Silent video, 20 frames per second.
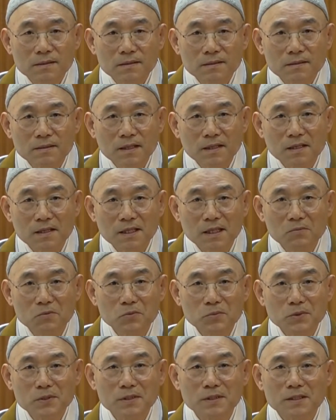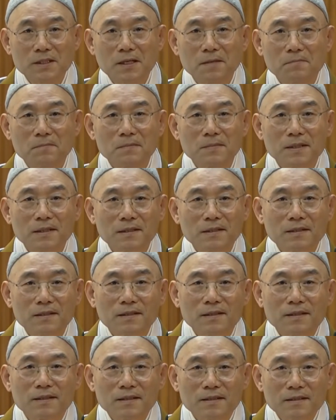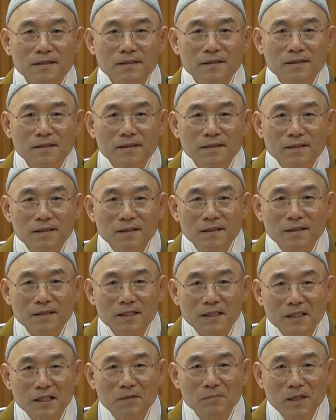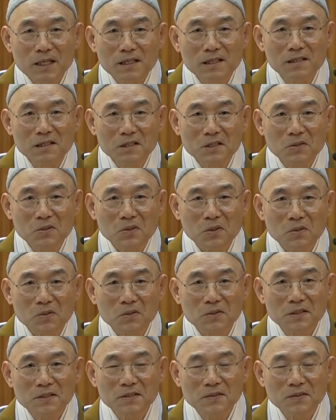생각해 보면은 참 기가 막힐 일이고,